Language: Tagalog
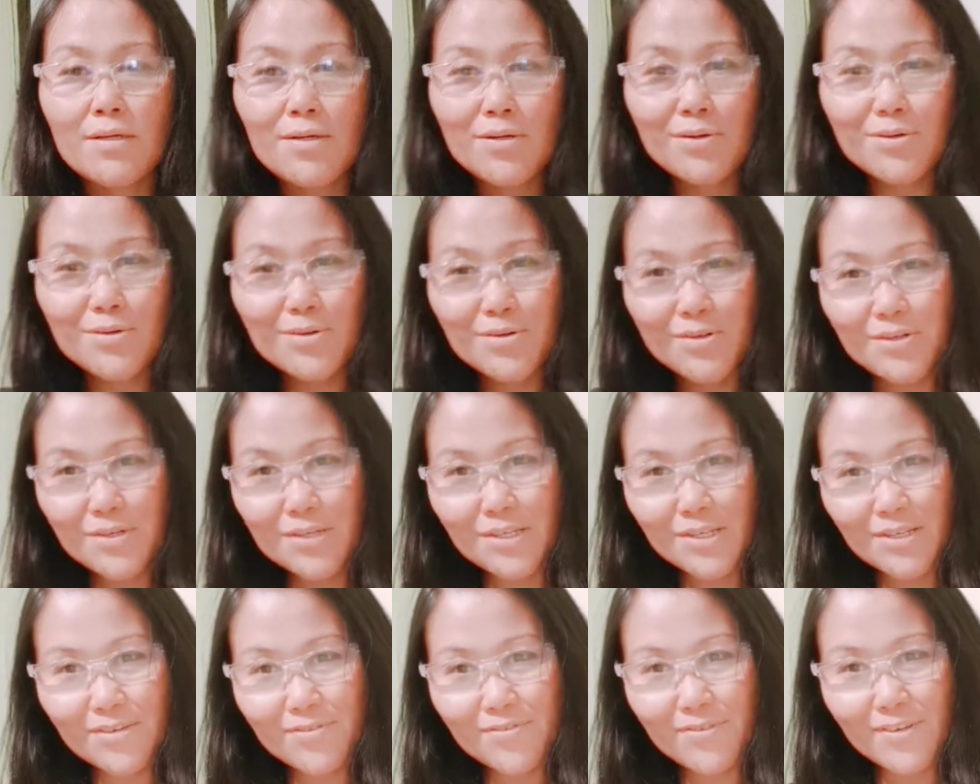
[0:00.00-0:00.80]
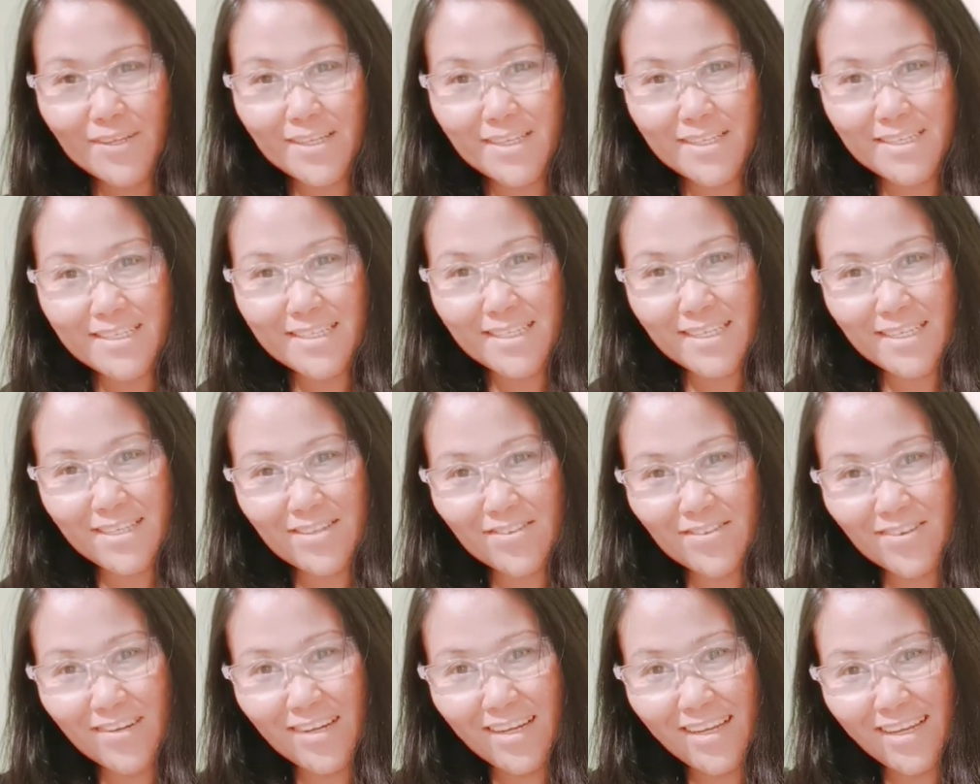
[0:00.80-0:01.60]
Good evening sa
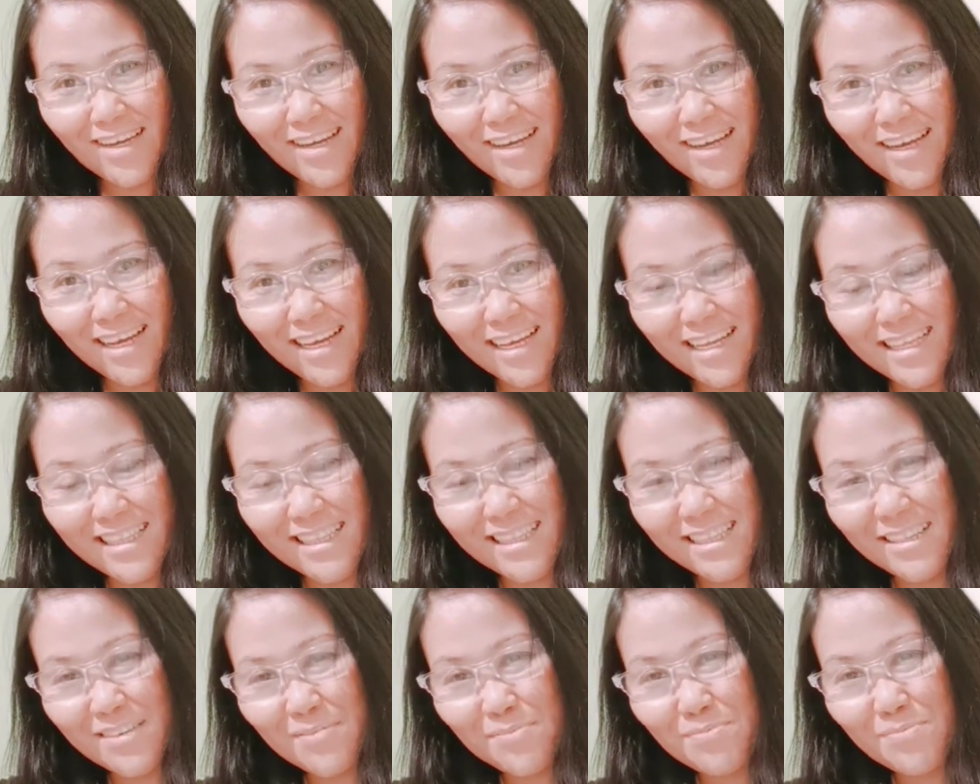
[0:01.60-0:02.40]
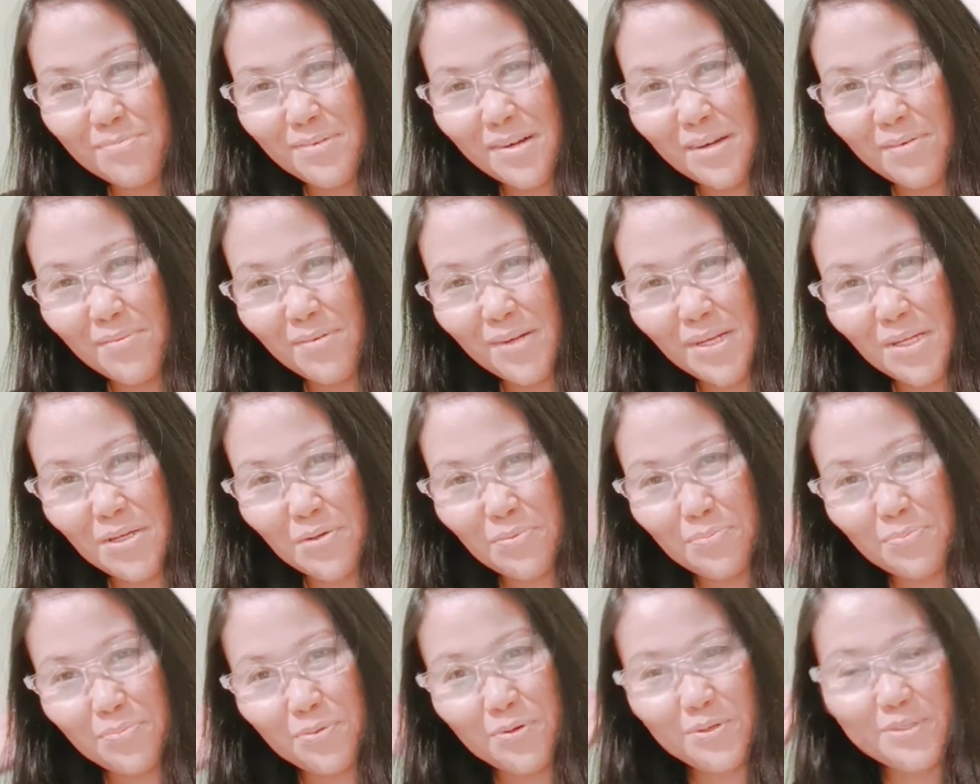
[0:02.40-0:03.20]
iyong lahat.
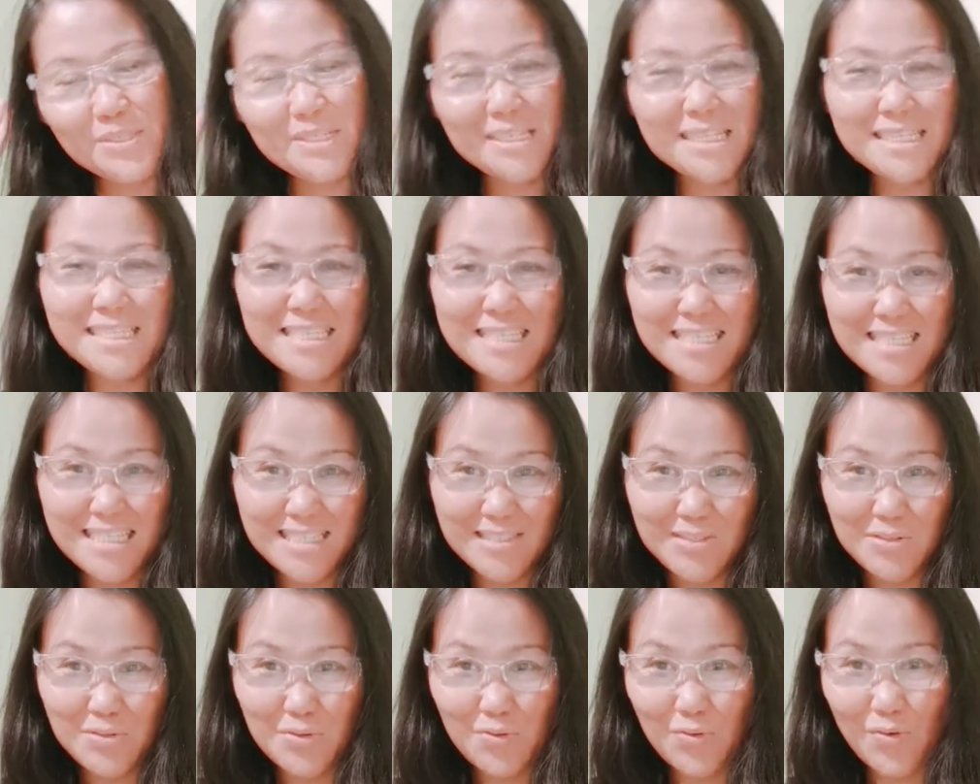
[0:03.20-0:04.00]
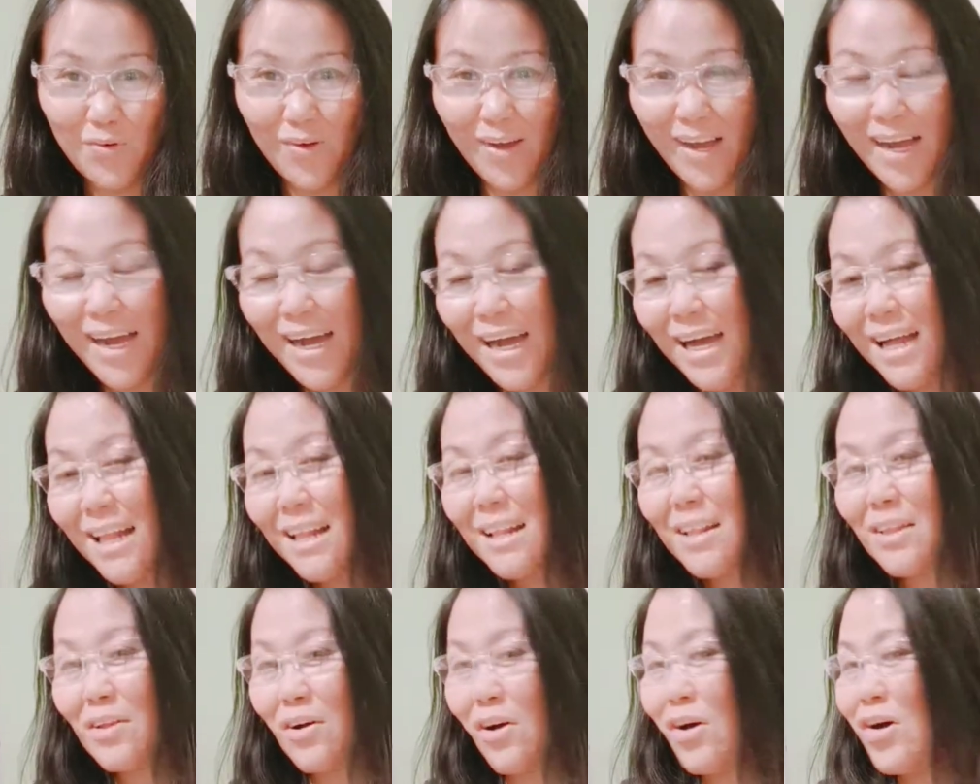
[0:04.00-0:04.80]
Nagbabalik po si Jis
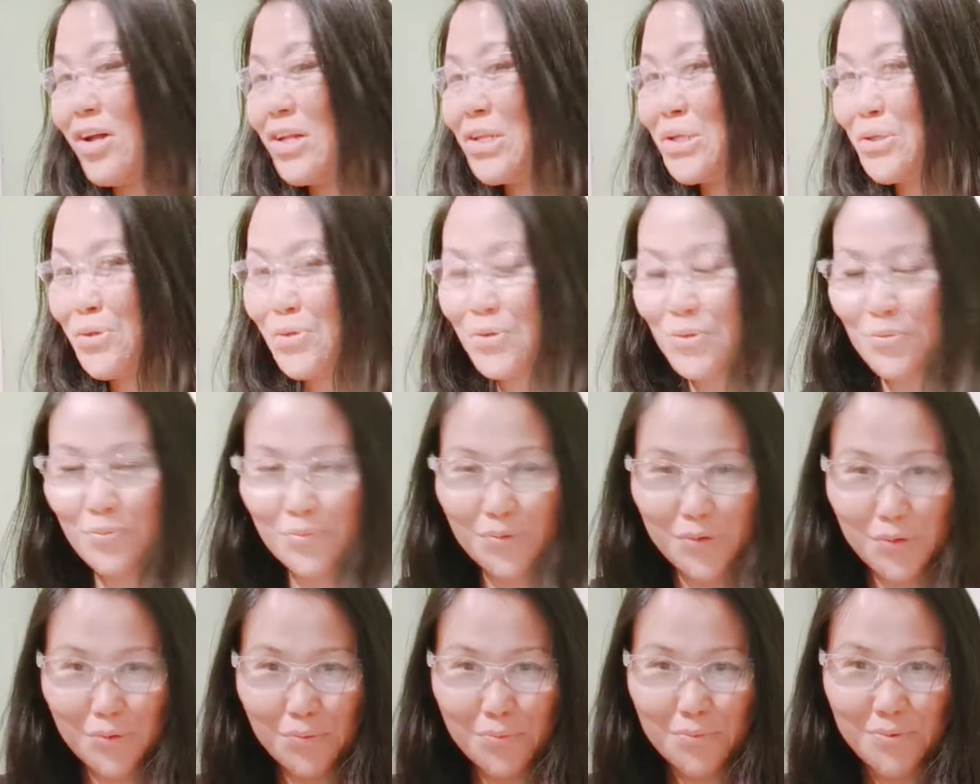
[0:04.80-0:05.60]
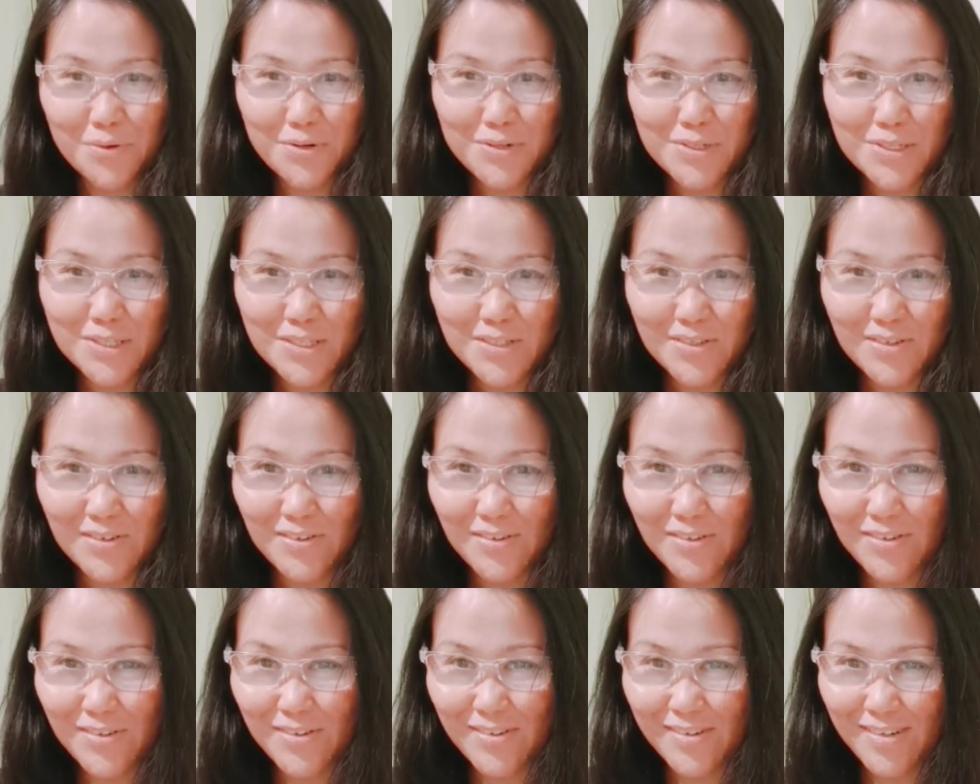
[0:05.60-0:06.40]
ang all the way from
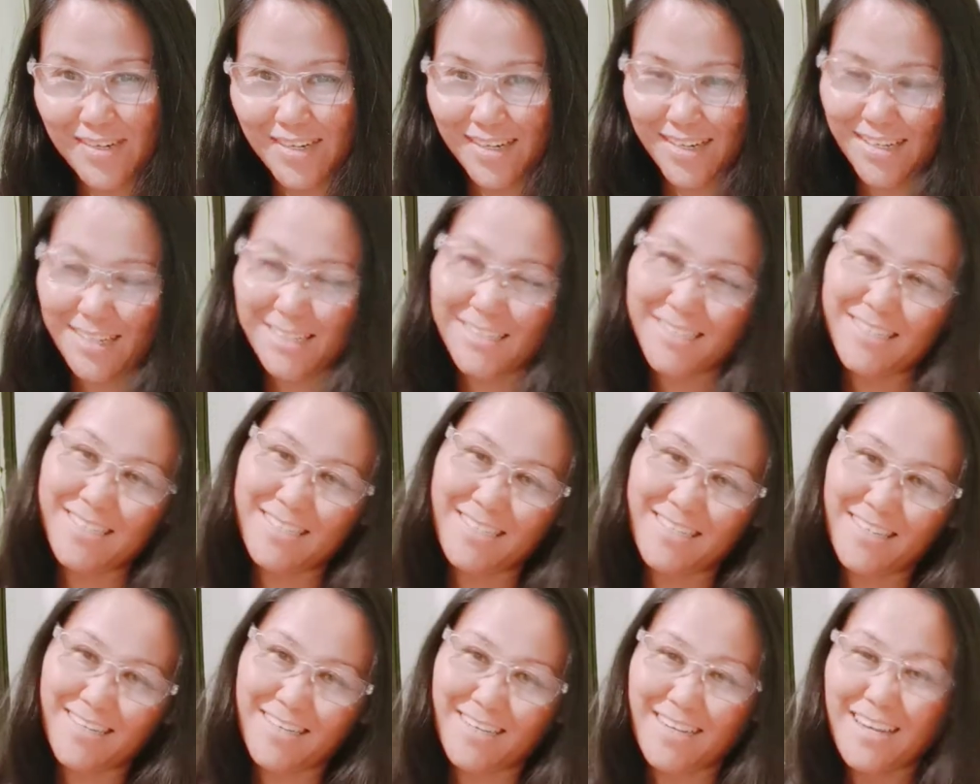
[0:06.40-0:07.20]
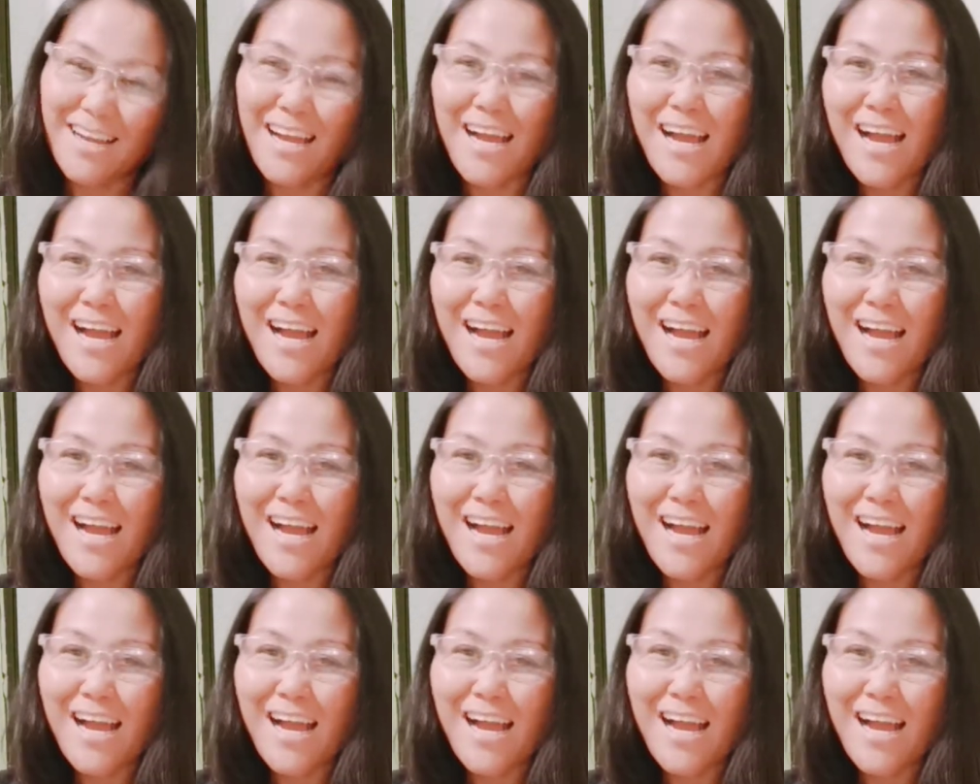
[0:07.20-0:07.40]
Moscow, Russia.